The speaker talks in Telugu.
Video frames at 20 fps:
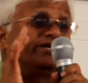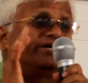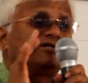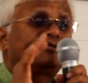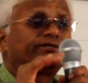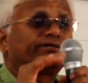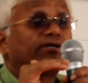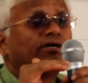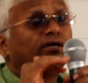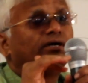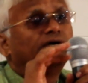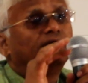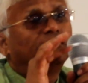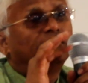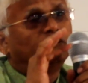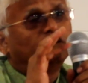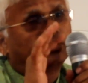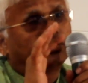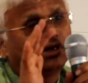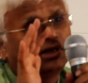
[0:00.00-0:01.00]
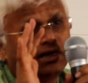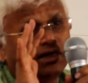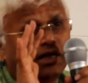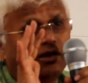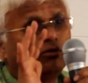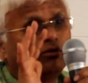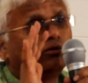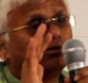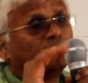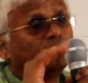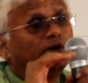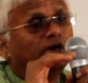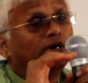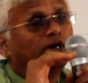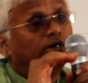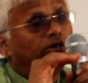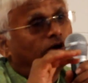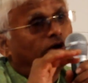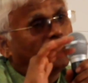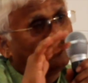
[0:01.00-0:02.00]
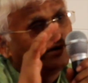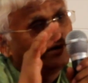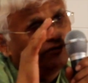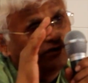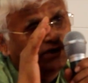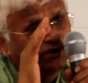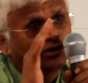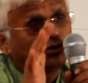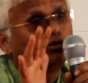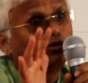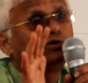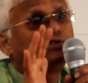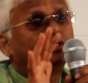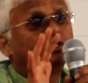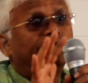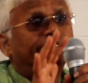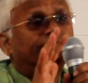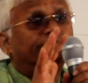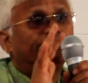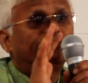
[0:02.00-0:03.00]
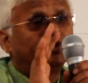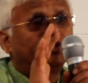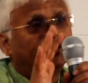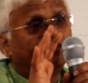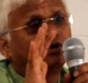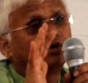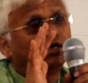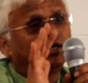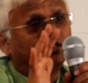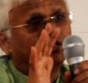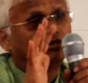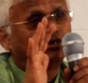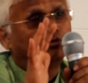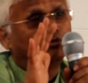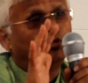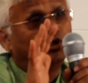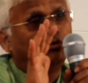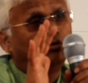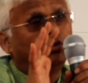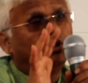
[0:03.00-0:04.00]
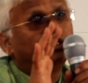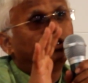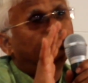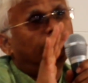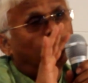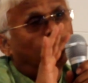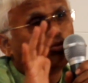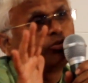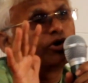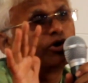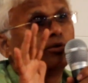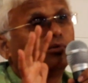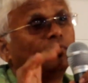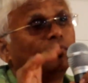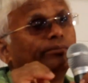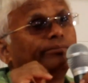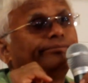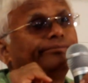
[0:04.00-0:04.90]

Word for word: ఇయర్స్ యూ కెన్ హ్యావ్ యూ హ్యావ్ ఎ వెరీ గుడ్ ఛాన్స్ ఆఫ్ హ్యావింగ్ అనదర్ బేబీ నో ప్రాబ్లం